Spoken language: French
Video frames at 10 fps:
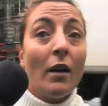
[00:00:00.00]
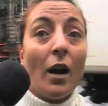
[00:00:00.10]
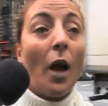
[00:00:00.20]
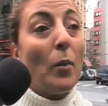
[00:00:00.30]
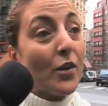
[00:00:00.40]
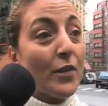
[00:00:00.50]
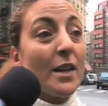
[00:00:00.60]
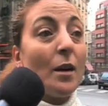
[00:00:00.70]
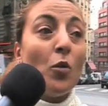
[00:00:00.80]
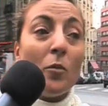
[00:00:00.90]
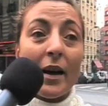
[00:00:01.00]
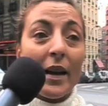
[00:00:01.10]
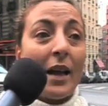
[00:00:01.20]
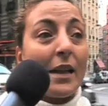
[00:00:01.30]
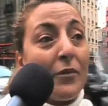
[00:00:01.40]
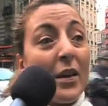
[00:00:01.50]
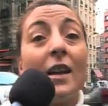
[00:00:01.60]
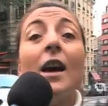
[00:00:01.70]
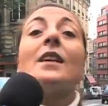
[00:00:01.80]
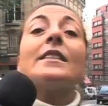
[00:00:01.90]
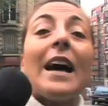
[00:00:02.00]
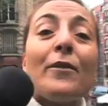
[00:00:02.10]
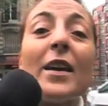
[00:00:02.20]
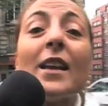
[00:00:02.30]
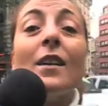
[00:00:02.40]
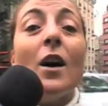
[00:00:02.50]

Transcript: Ah ben, je veux dire, mon mari à hein, David, David,